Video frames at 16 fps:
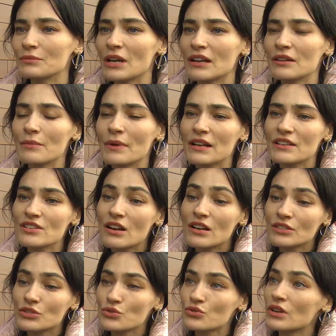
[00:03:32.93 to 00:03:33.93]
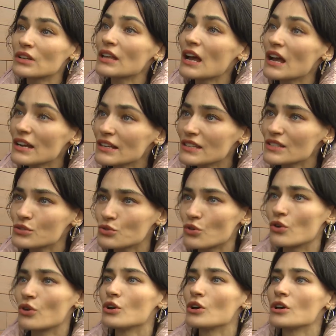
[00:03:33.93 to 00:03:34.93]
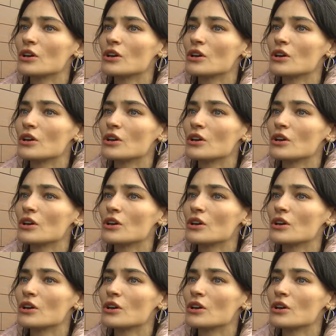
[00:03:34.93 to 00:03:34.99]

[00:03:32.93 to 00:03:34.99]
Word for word: Yani bence artık şu an herkes o